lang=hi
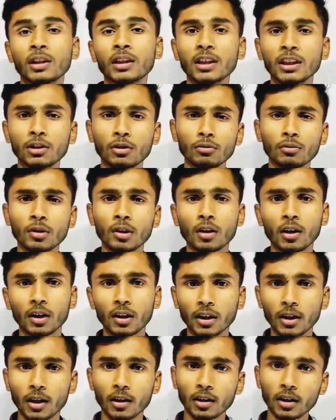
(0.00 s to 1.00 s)
जाती है इधर उधर
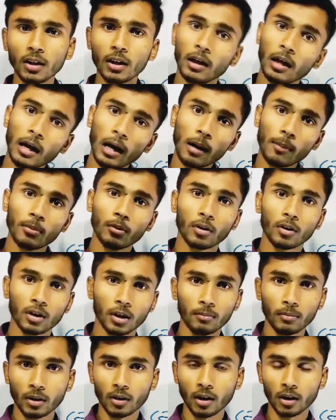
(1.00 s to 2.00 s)
करते करते आप लोग का
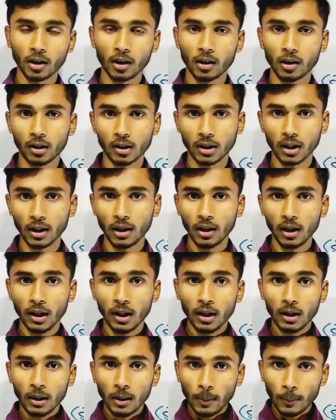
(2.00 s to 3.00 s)
नंबर कटने लगता
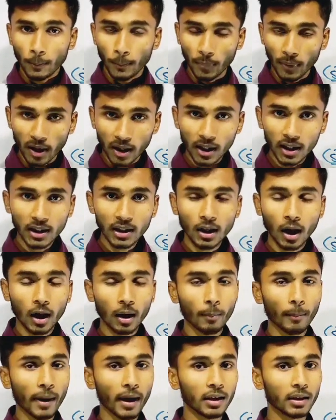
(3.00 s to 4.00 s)
है पहले दिन
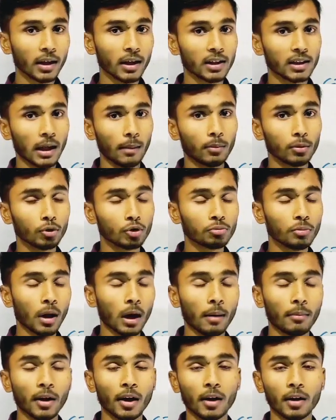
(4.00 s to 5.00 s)
अगर मैथ के एग्जाम हो तो उसमें
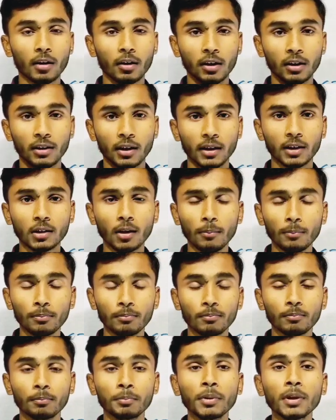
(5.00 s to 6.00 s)
हबड़ाना नहीं है एकदम
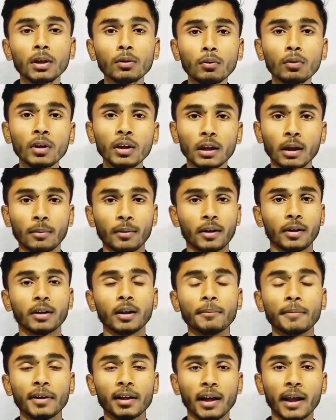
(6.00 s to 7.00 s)
बिल्कुल नहीं हबड़ाना
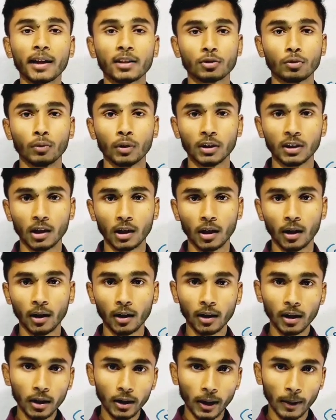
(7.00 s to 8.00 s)
एकदम रिलैक्स होकर जाना
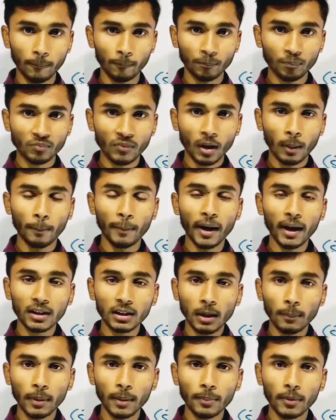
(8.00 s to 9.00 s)
है ठीक है
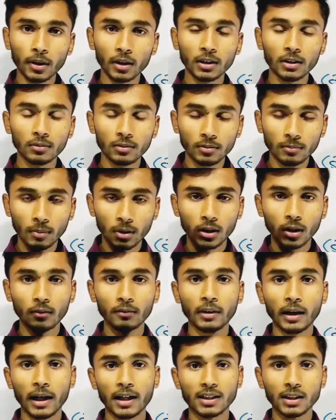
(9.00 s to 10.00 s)
मैथ का पेपर
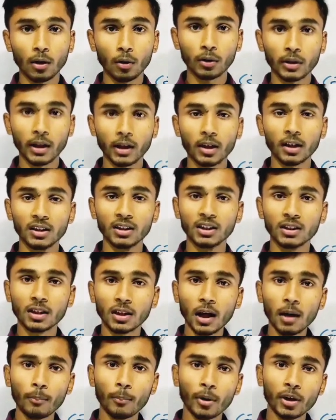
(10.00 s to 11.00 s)
मतलब ऐसा होता है ना कि
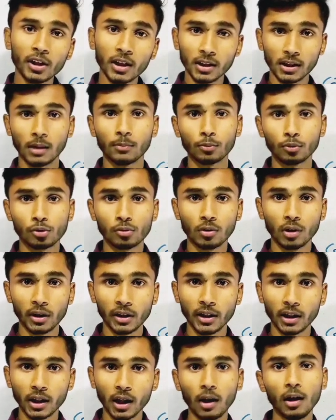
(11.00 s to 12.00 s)
जितना बढ़िया से आप उसको
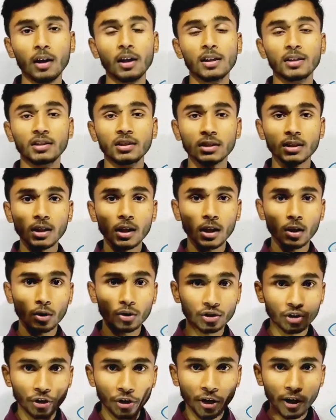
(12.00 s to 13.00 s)
करिएगा जितना
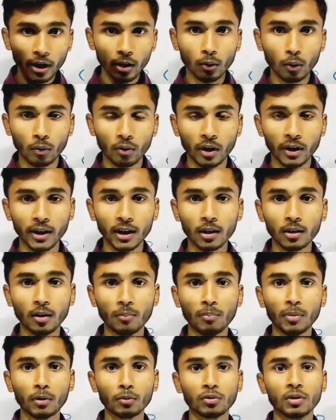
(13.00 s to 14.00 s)
कॉन्सेंट्रेट हो तो करिएगा
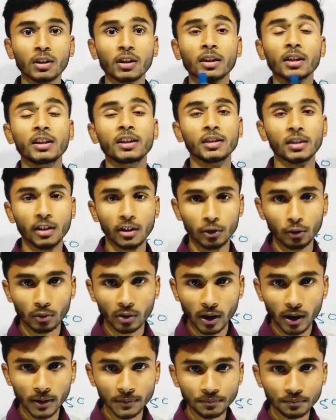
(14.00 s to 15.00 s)
नंबर उतना ज्यादा इंक्रीज
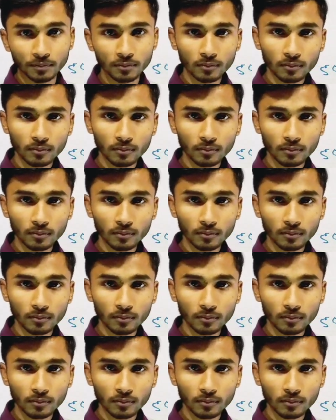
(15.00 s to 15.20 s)
होता है